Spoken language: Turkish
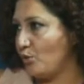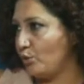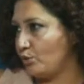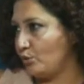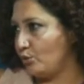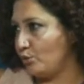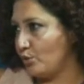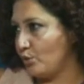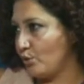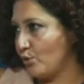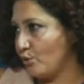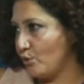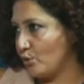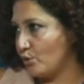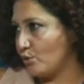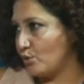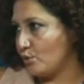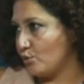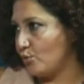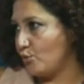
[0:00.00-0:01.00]
olduğunu
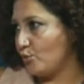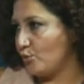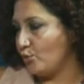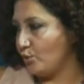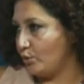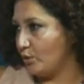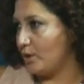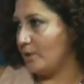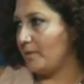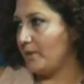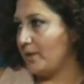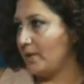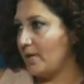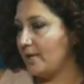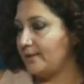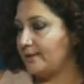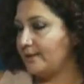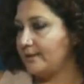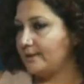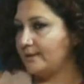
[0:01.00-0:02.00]
görüyorsun bu
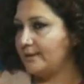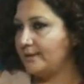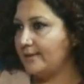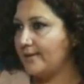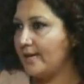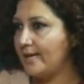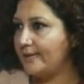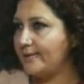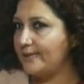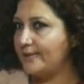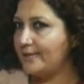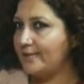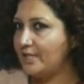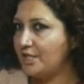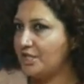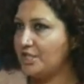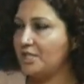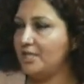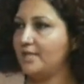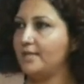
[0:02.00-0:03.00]
uygulamalarda. Yani
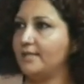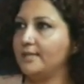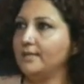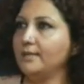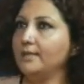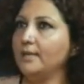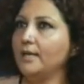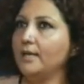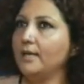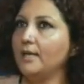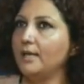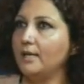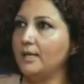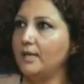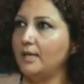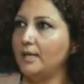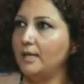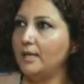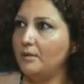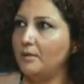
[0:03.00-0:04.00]
kişilerin
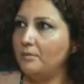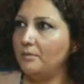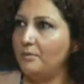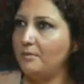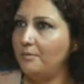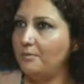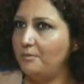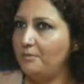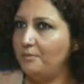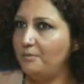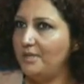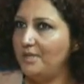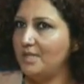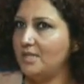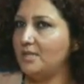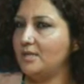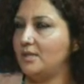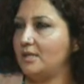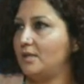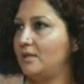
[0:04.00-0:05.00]

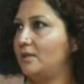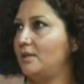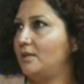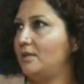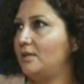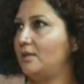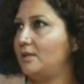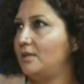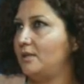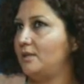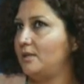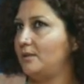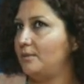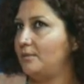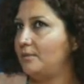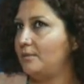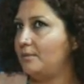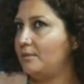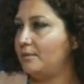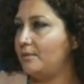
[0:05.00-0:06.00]
bir
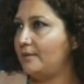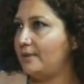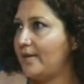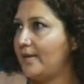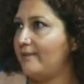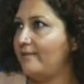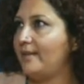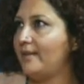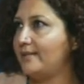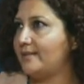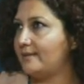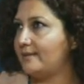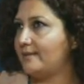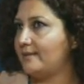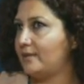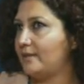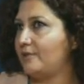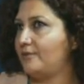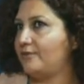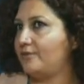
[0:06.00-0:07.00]
devlet
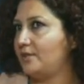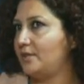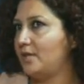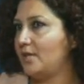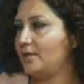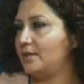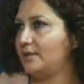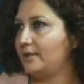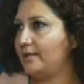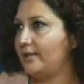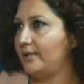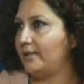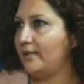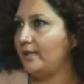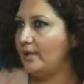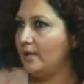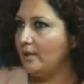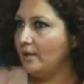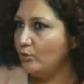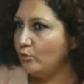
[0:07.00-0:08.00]
tarafından hani
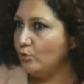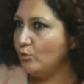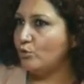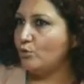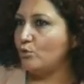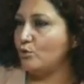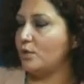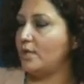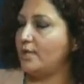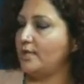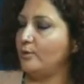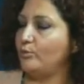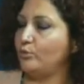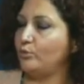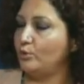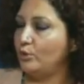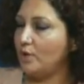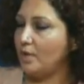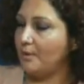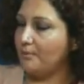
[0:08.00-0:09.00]
üst düzeyde
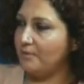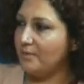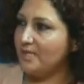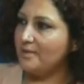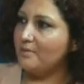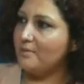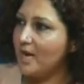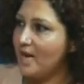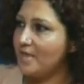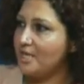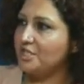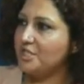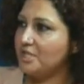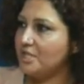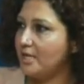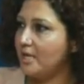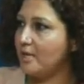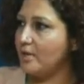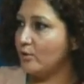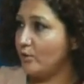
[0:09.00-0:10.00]
bulunan bir
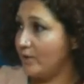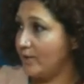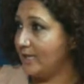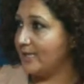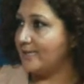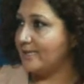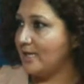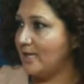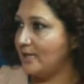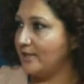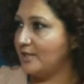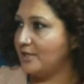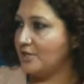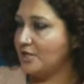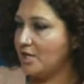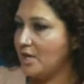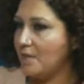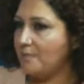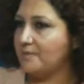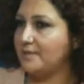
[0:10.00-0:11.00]
merciye yönelik
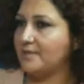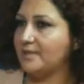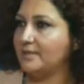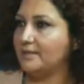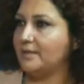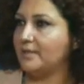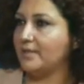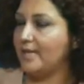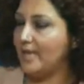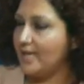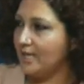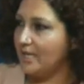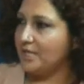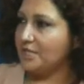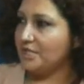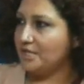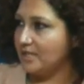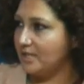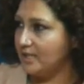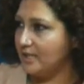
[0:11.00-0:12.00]
sadece yaptıkları
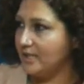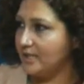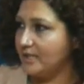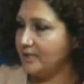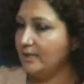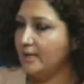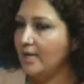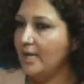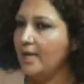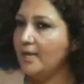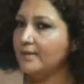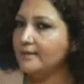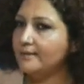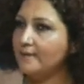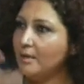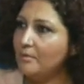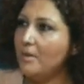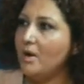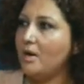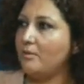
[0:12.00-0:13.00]
eleştirilerin
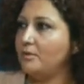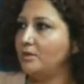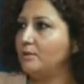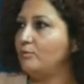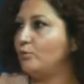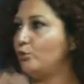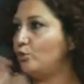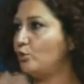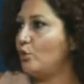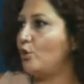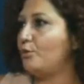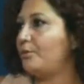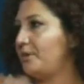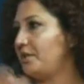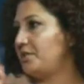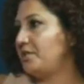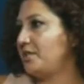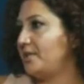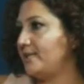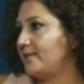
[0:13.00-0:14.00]
tamamının bu
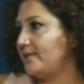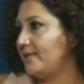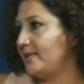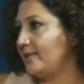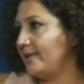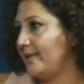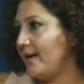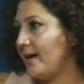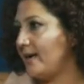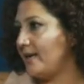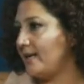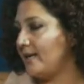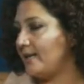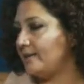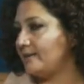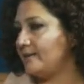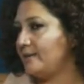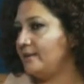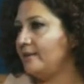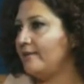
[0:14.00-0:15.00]
torba içerisinde
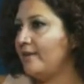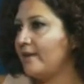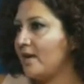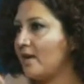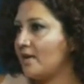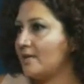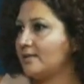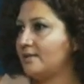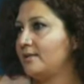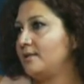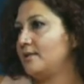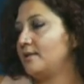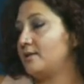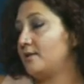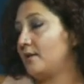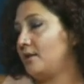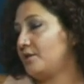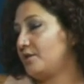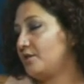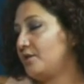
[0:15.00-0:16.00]
değerlendirildi ve yargısal
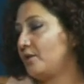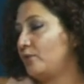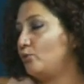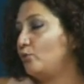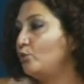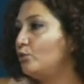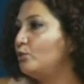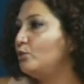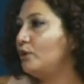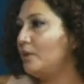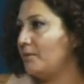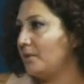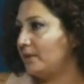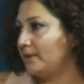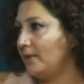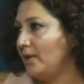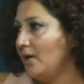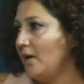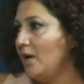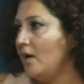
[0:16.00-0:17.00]
açıdan
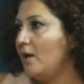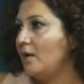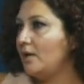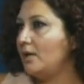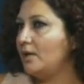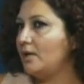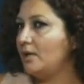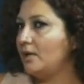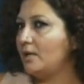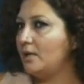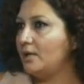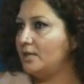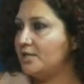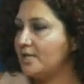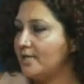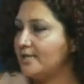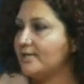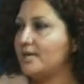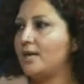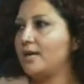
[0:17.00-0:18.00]
uygulamada e,
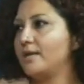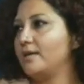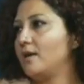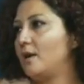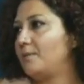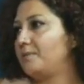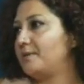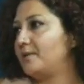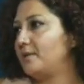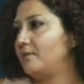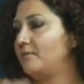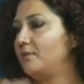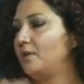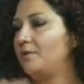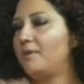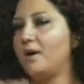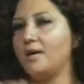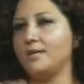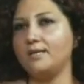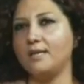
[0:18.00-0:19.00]
cezai
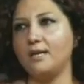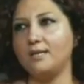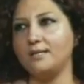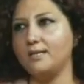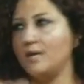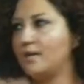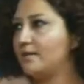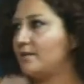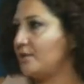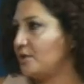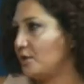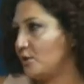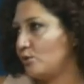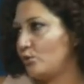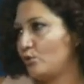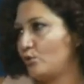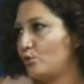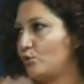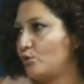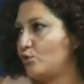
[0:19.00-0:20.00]
yaptırımla, bazen sadece
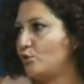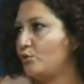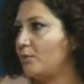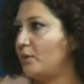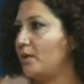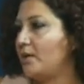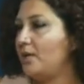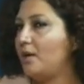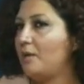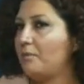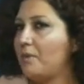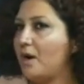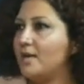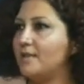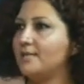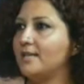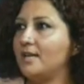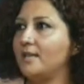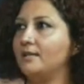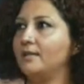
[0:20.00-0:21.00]
soruşturmayla,
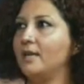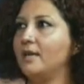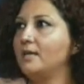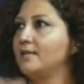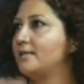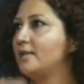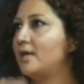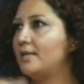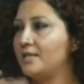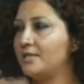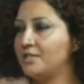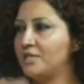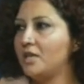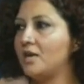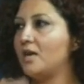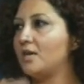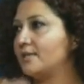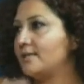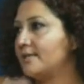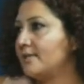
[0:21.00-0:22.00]
bazen sadece
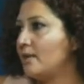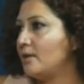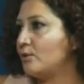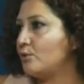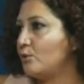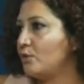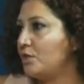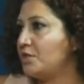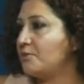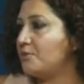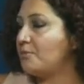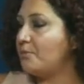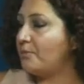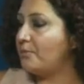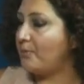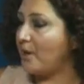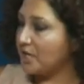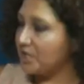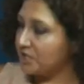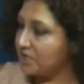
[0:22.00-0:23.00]
yargısal
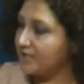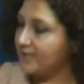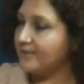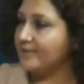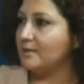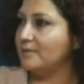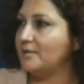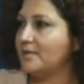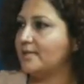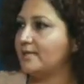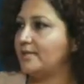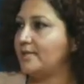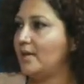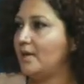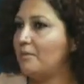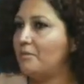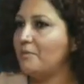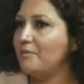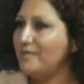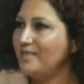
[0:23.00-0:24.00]
sürecin
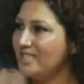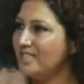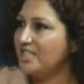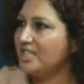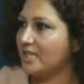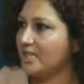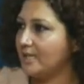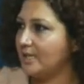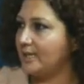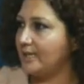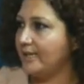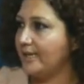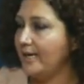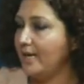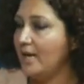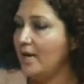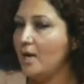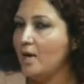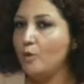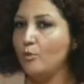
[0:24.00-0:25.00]
başlatılmasıyla ama bir şekilde
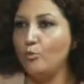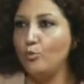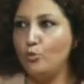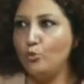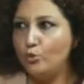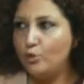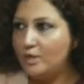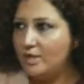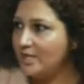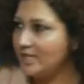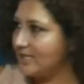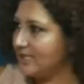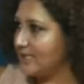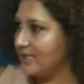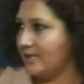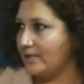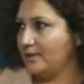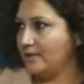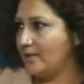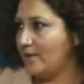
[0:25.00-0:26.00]
müthiş
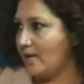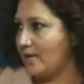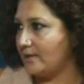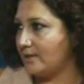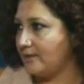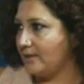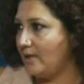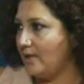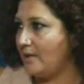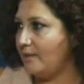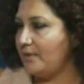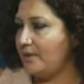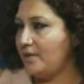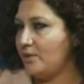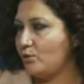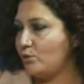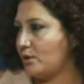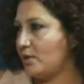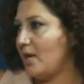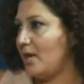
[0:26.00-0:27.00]
sayılarda bir
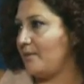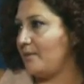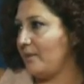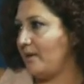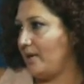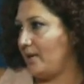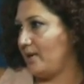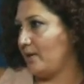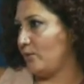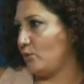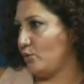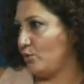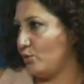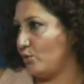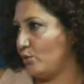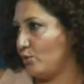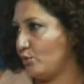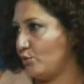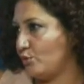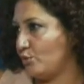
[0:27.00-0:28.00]
yükselme
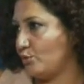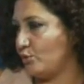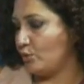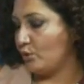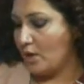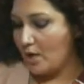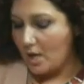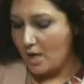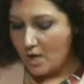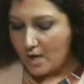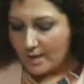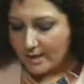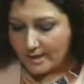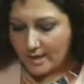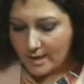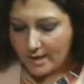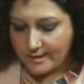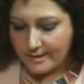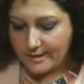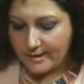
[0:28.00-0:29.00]
görüyoruz bunda.
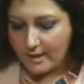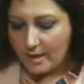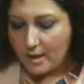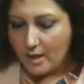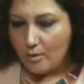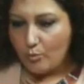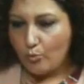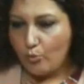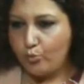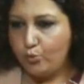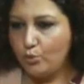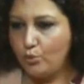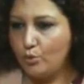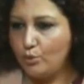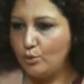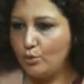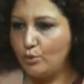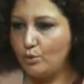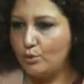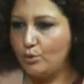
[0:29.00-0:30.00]
Yani
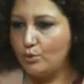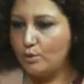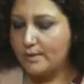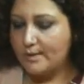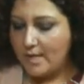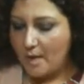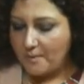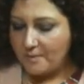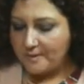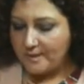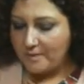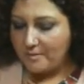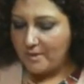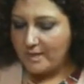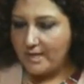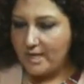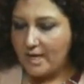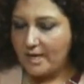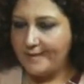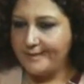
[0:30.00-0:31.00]
bu e,
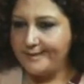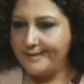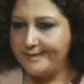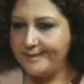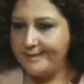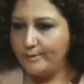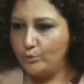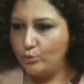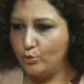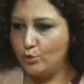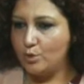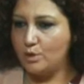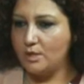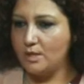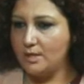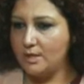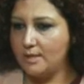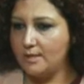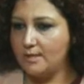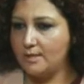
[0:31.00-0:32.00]
saptama yani
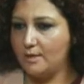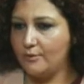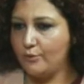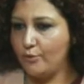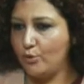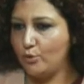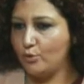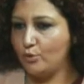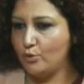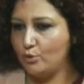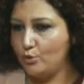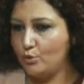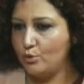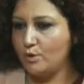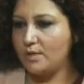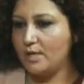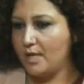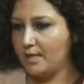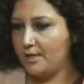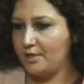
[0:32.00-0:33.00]
Uluslararası Af
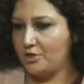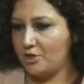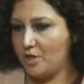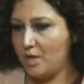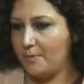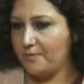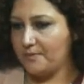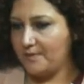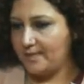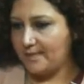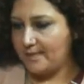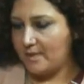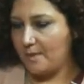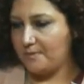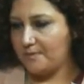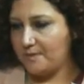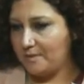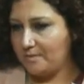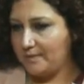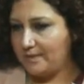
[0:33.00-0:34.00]
Örgütü'nün sadece yaptığı
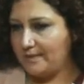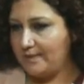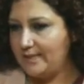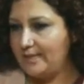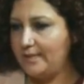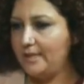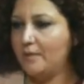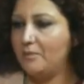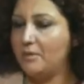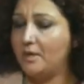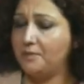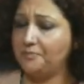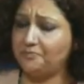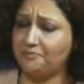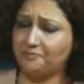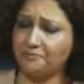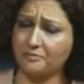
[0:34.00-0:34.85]
saptama değil ama